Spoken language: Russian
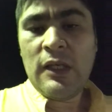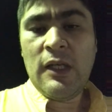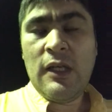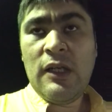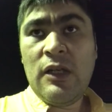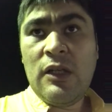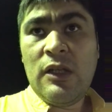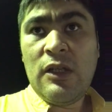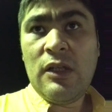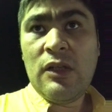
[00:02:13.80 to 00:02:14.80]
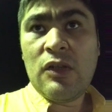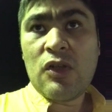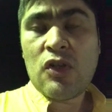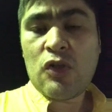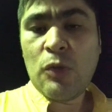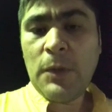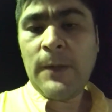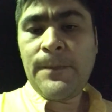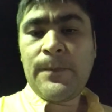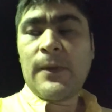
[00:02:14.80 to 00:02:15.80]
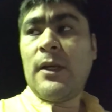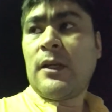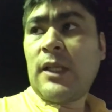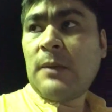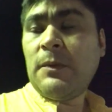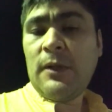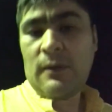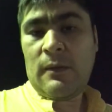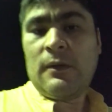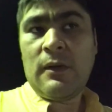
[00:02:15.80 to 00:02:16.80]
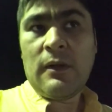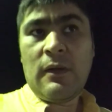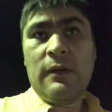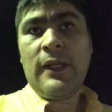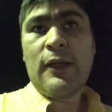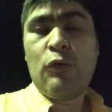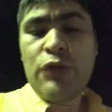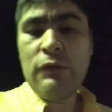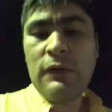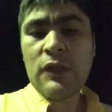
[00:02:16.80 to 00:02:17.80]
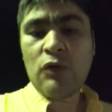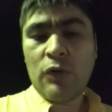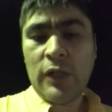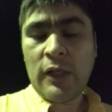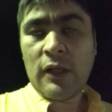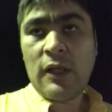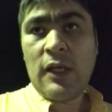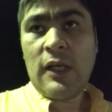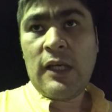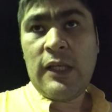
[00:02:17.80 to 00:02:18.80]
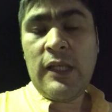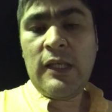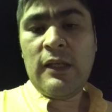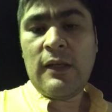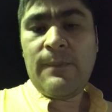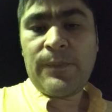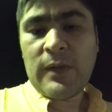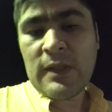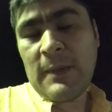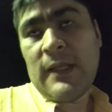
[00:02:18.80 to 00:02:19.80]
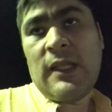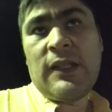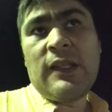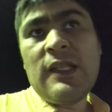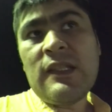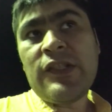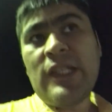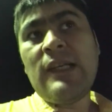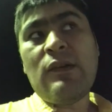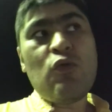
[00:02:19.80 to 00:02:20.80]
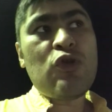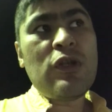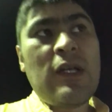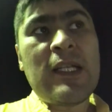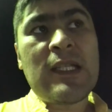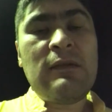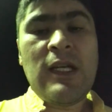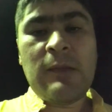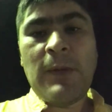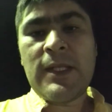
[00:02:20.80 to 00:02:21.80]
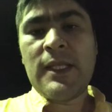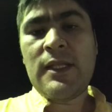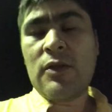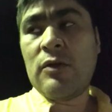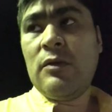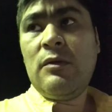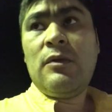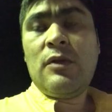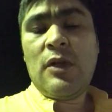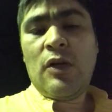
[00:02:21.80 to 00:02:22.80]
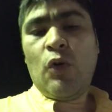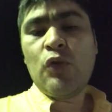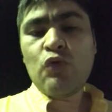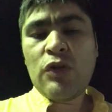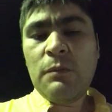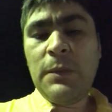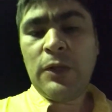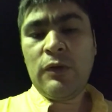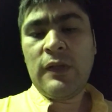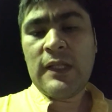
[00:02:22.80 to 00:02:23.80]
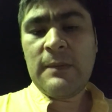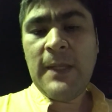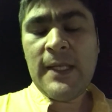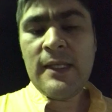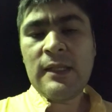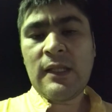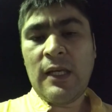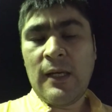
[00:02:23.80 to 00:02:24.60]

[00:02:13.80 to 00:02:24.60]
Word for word: э, чтобы как бы на ключевых зонах. И смотрите, если человек уже открывает позицию, он уже берет на себя риск.